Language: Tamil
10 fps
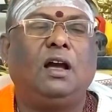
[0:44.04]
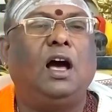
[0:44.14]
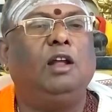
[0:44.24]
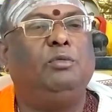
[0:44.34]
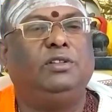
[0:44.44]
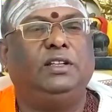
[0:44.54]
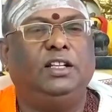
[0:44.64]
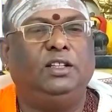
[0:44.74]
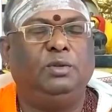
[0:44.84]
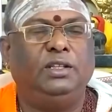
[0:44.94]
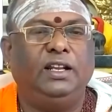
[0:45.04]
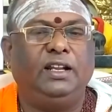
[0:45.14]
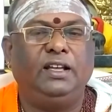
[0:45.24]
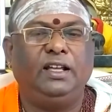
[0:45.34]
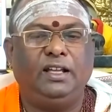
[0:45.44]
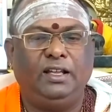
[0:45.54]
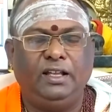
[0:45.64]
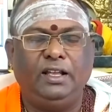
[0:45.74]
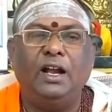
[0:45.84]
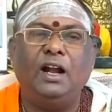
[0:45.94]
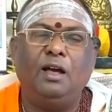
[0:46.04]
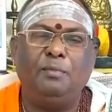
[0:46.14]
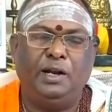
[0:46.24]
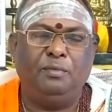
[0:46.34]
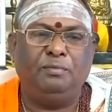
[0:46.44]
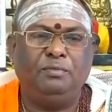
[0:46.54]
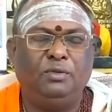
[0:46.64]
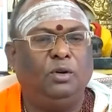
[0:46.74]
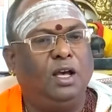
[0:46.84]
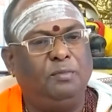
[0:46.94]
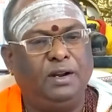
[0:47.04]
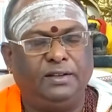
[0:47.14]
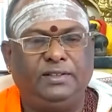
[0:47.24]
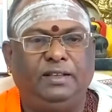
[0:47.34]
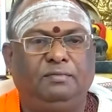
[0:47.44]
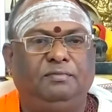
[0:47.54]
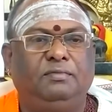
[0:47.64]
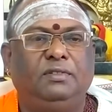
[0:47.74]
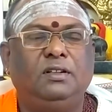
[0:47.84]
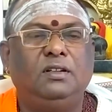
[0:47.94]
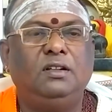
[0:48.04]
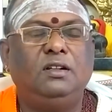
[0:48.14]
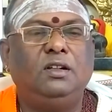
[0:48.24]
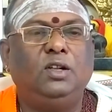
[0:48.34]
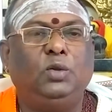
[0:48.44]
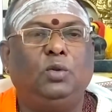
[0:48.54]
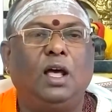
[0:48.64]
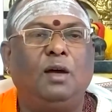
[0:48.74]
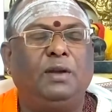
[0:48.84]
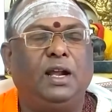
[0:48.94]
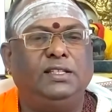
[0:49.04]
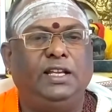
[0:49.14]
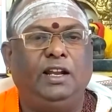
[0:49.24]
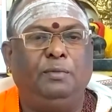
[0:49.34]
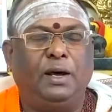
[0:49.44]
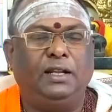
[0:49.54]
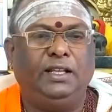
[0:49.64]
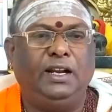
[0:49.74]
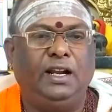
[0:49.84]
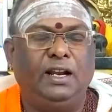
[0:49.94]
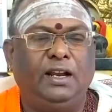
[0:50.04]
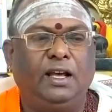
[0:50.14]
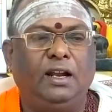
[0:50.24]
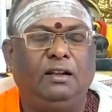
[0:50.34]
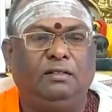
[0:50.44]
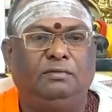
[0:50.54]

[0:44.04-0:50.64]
காலபுருஷ தத்துவத்திற்கு ஏழாம் இடம் துலாம் ராசி துலாம் ராசியில் பார்த்தீர்கள் என்றால்